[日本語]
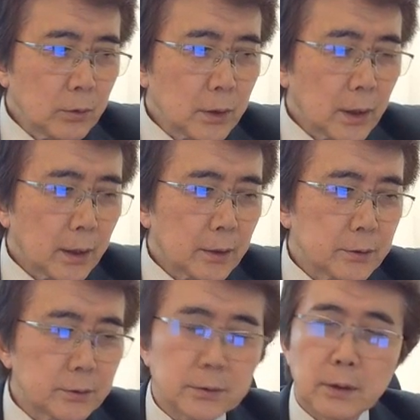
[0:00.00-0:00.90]
どこに快
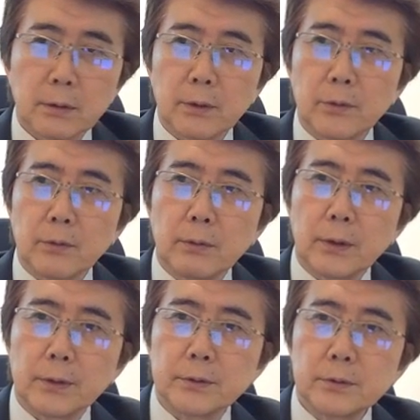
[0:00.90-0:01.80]
楽か中枢があるかとい
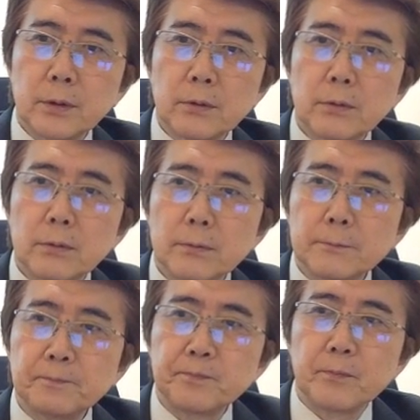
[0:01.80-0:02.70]
うのは非常にあ
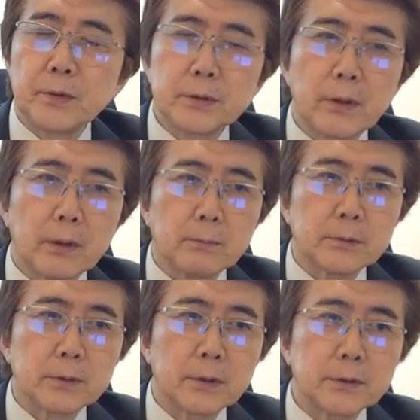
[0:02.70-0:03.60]
の見つける
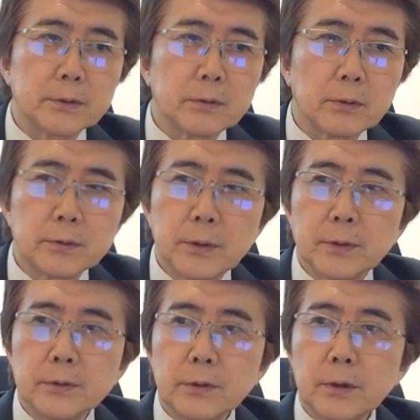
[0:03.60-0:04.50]
のが難しいと
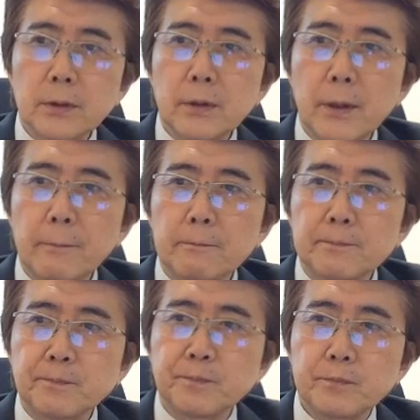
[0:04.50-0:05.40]
それなん
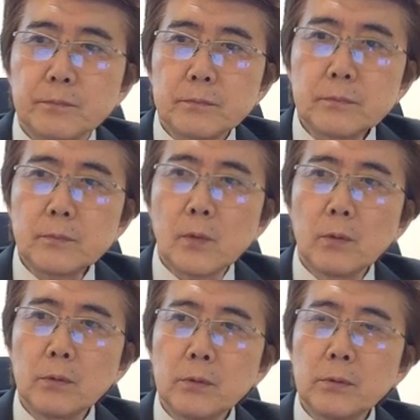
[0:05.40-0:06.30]
で
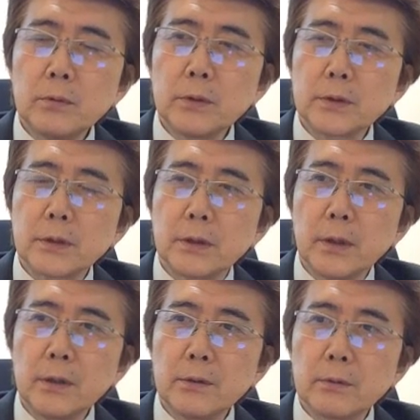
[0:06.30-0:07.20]
こういうふうにで
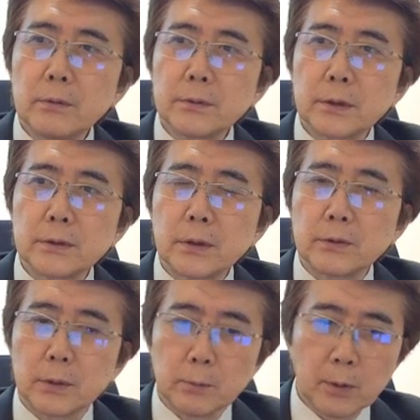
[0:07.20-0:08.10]
すね電極を刺
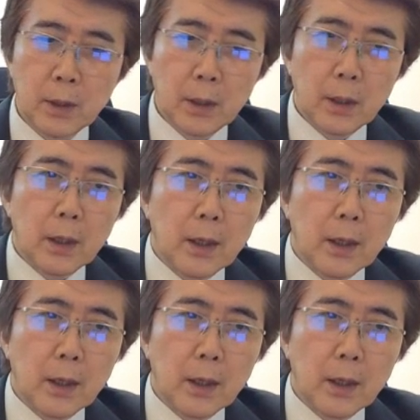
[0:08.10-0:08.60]
さなくても